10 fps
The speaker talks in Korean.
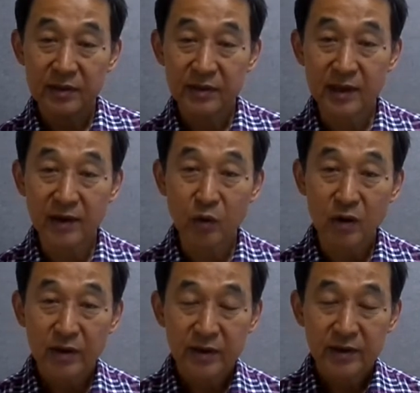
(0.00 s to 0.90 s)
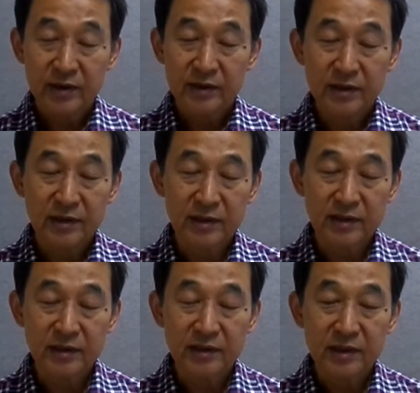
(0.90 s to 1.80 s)
예,
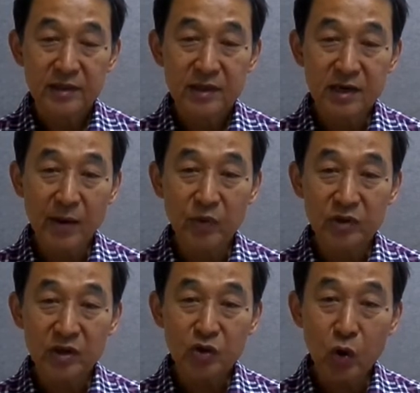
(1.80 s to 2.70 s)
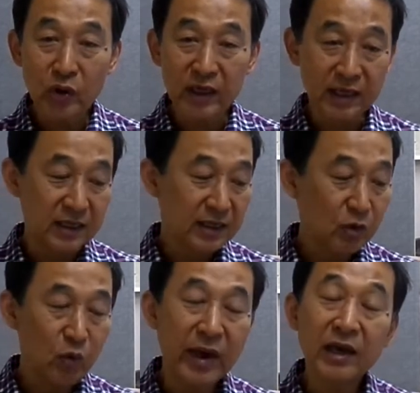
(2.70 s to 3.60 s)
그 신라본기 초기
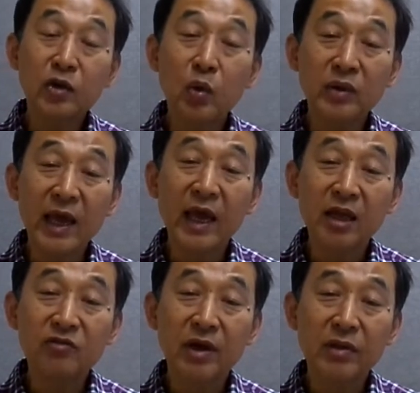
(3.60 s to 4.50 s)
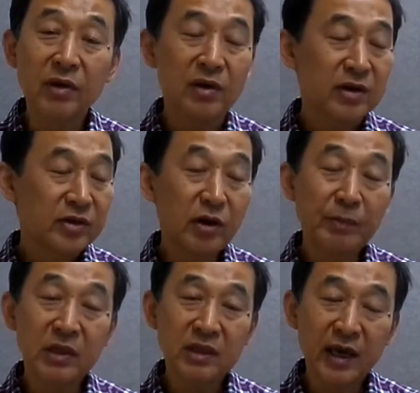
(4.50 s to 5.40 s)
외기록 4개 중에서 첫
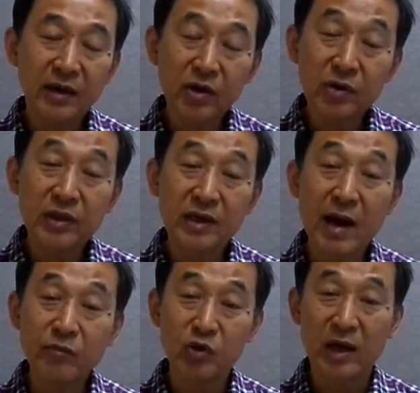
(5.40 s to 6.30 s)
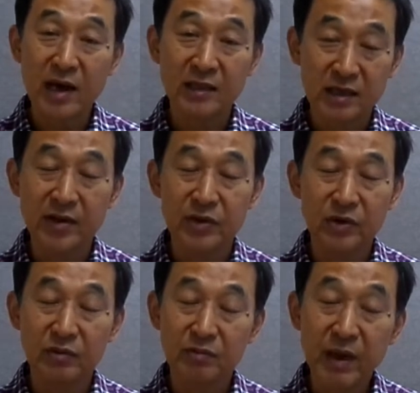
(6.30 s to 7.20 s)
번째 혁끝에 아무것도 안,
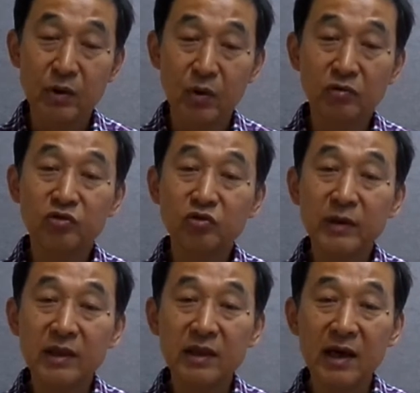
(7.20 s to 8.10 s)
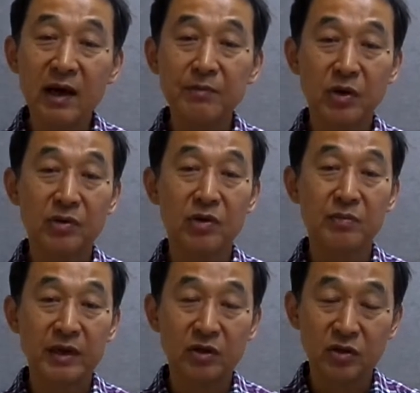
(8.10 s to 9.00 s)
안어났어요 이건 빼고 두 번째가 병선
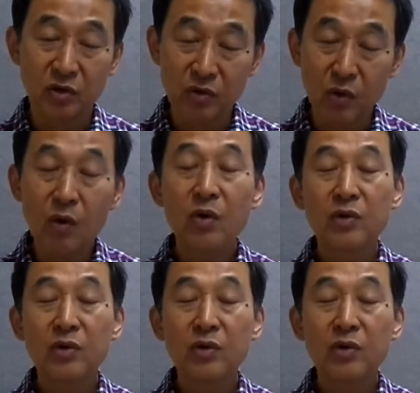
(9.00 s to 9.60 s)
백여척으로